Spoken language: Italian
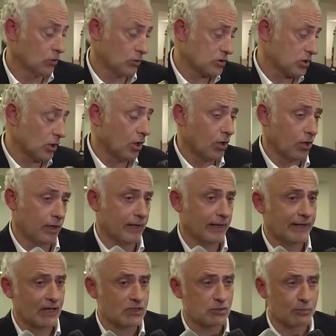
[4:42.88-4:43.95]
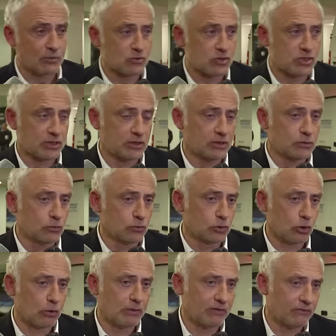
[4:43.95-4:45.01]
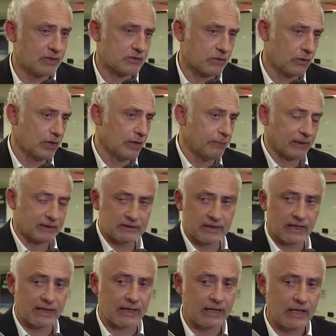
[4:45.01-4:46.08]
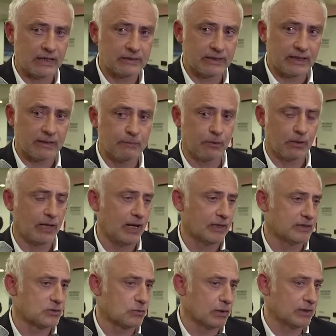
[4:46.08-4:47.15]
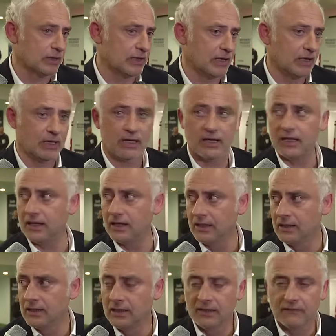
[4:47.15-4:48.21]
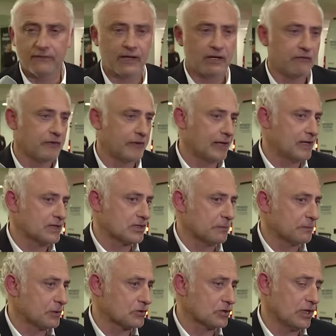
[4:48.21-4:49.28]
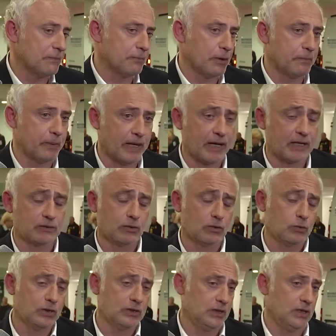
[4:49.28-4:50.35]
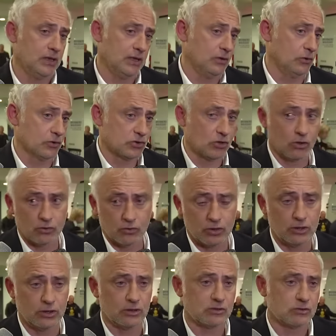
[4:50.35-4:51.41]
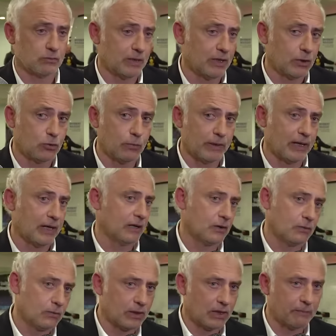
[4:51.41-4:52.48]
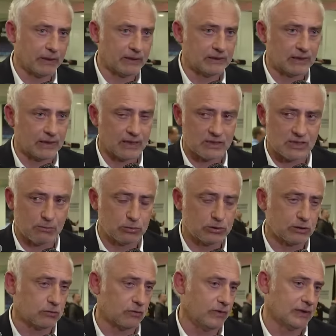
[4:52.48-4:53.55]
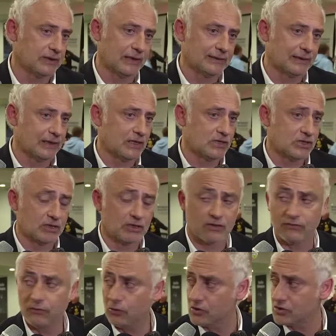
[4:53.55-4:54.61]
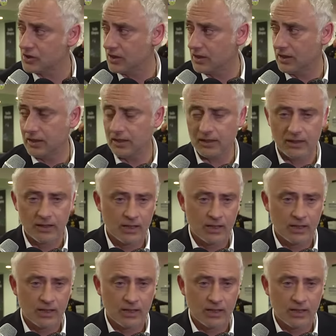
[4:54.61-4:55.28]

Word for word: Non lo so, nel calcio può succedere di tutto, abbiamo visto le partite anche negli altri campionati, squadre che vanno in finale Champions League, poi perdono, quindi non lo so, noi adesso dobbiamo recuperare, comunque è una partita che ci ha buttato via tante energie nervose